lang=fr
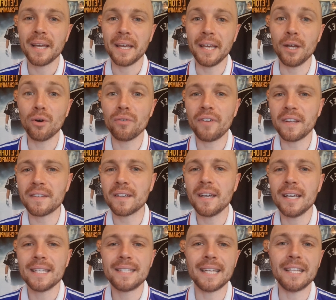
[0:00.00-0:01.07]
Et en fait,
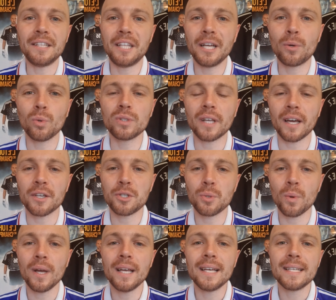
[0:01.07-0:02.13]
cette décontraction,